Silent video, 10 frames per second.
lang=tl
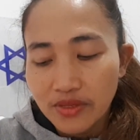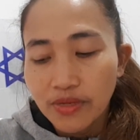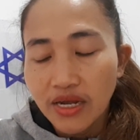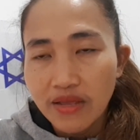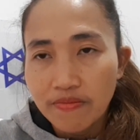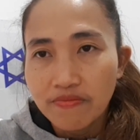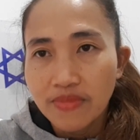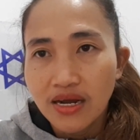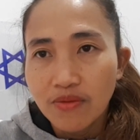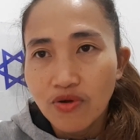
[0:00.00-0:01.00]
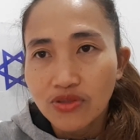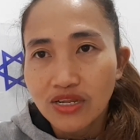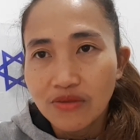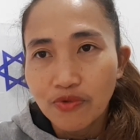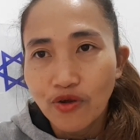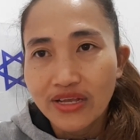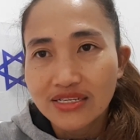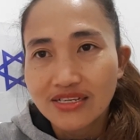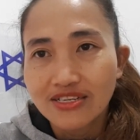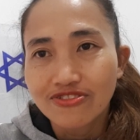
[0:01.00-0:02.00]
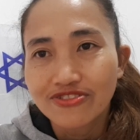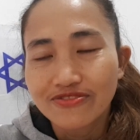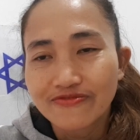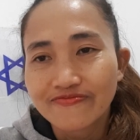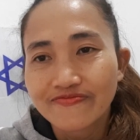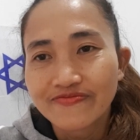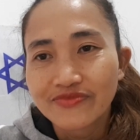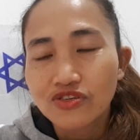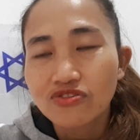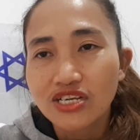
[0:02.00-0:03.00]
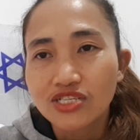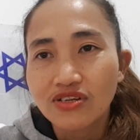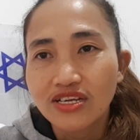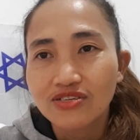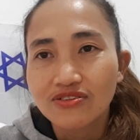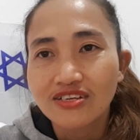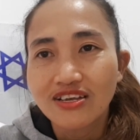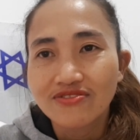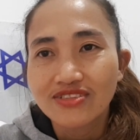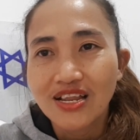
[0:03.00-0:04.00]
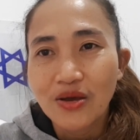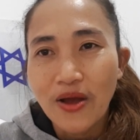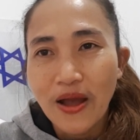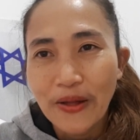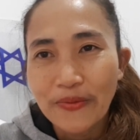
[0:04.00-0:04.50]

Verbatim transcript: Mga, mga model employees sila doon. Congratulations sa inyong dalawa.